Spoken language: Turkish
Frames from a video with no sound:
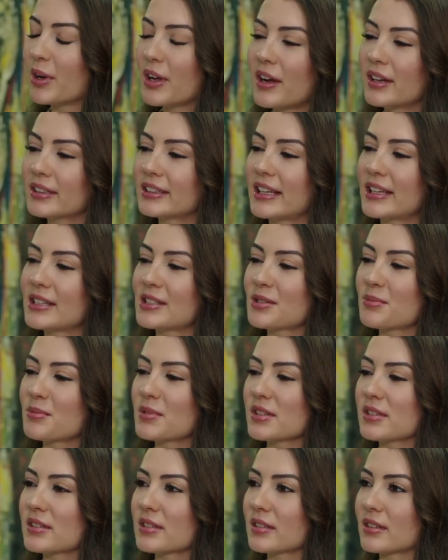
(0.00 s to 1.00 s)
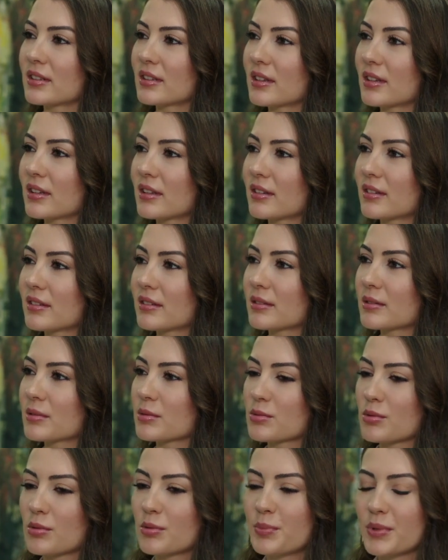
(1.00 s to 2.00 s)
bayağı değişmişsin.
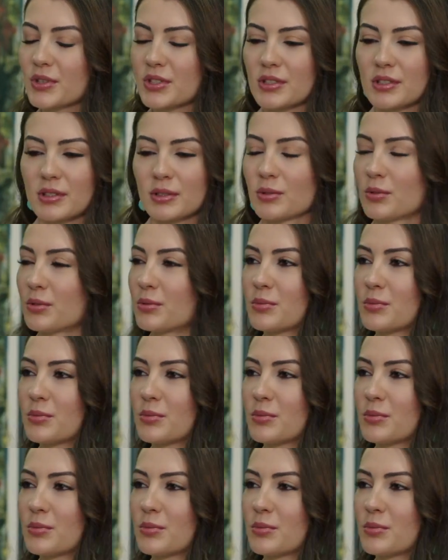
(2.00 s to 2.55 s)
Çok başarılı